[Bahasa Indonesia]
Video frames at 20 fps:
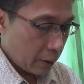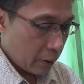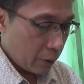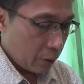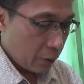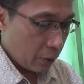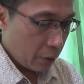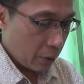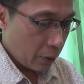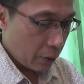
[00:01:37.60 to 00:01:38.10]

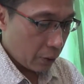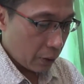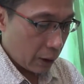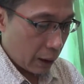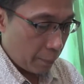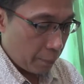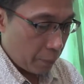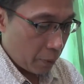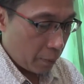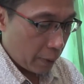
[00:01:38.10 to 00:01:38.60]
Untuk
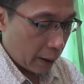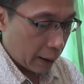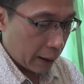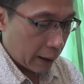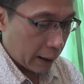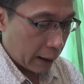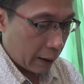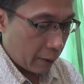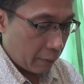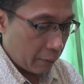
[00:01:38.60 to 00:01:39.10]
Kabupaten
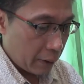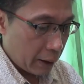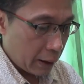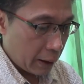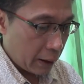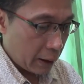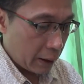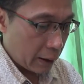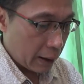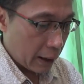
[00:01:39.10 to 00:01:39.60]

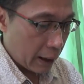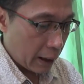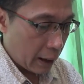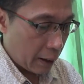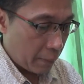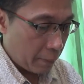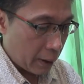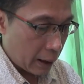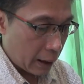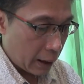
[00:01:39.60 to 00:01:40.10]
Ngawi
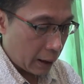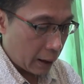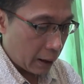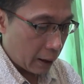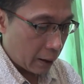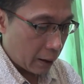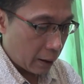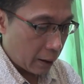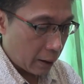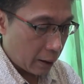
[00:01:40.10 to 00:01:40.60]
dalam
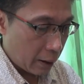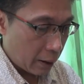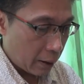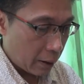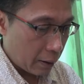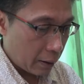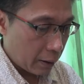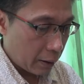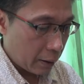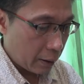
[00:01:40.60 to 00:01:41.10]
hal
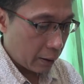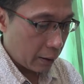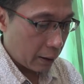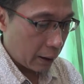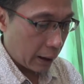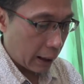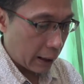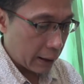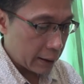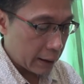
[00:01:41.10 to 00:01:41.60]

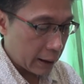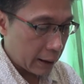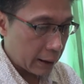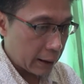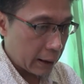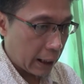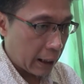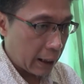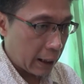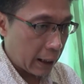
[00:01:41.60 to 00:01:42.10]
aset
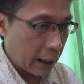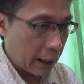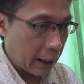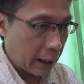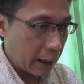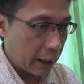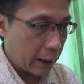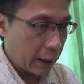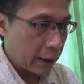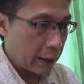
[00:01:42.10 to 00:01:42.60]
tanah
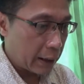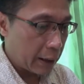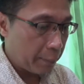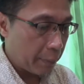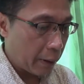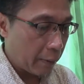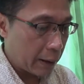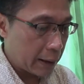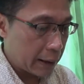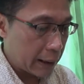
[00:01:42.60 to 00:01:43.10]
di
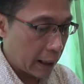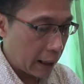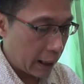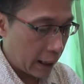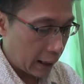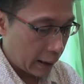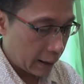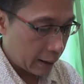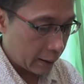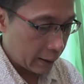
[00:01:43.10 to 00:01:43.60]
bawah
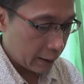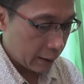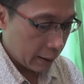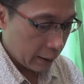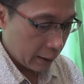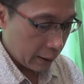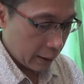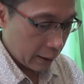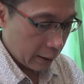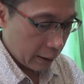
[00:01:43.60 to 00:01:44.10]
jalan,
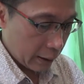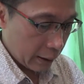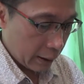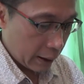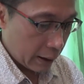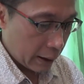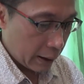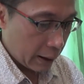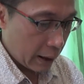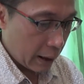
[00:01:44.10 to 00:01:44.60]

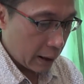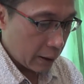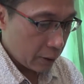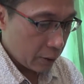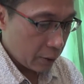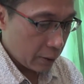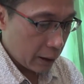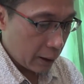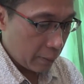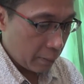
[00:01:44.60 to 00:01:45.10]
kita
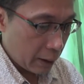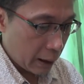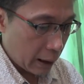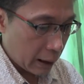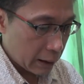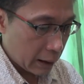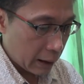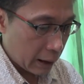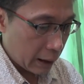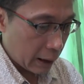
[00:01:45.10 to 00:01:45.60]
sudah
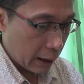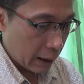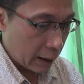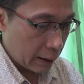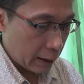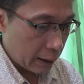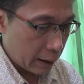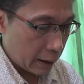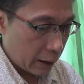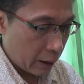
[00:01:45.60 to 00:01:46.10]

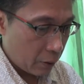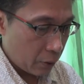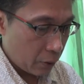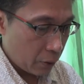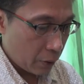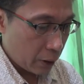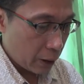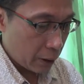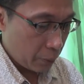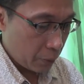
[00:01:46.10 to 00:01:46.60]
melaksanakan di tahun
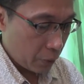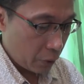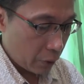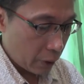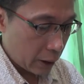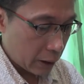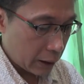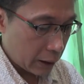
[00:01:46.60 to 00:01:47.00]
2021